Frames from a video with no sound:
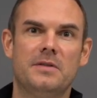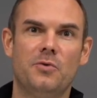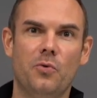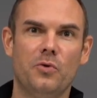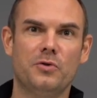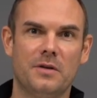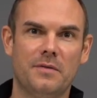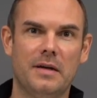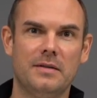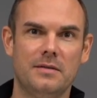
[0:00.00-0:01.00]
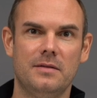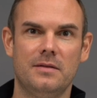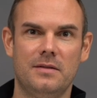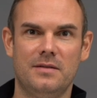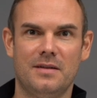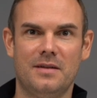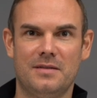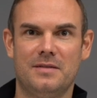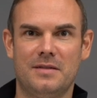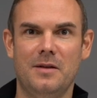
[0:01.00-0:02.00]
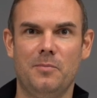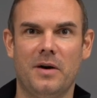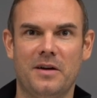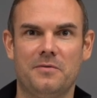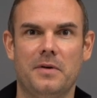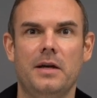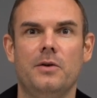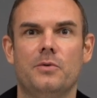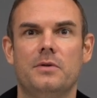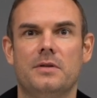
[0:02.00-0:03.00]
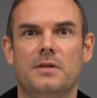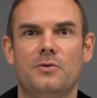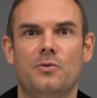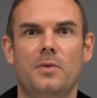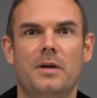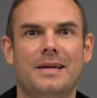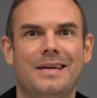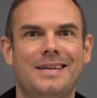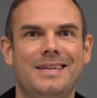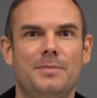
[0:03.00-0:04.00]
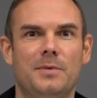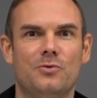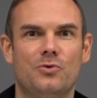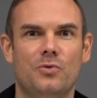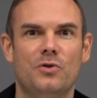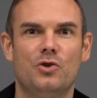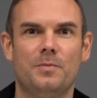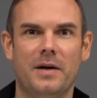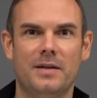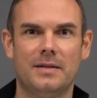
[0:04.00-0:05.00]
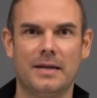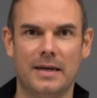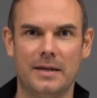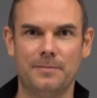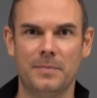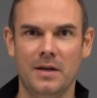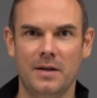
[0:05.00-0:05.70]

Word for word: ist logischerweise dieser essentielle Part weg und der Turbolader kann nicht mehr so schön geschmeidig drehen.